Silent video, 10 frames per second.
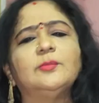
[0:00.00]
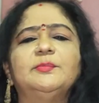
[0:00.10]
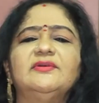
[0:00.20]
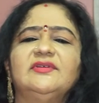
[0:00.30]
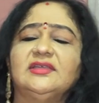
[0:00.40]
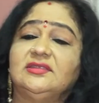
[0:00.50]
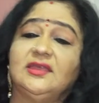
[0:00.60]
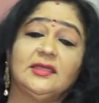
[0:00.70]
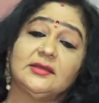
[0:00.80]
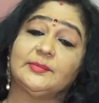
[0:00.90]
గొప్ప వ్యక్తి
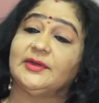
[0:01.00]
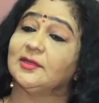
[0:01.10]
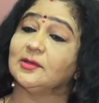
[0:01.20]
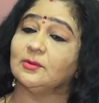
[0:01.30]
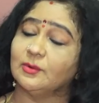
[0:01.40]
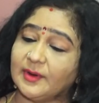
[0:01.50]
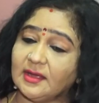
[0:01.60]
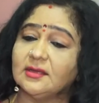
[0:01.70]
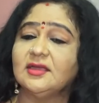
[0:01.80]
అయినప్పటికీ కూడా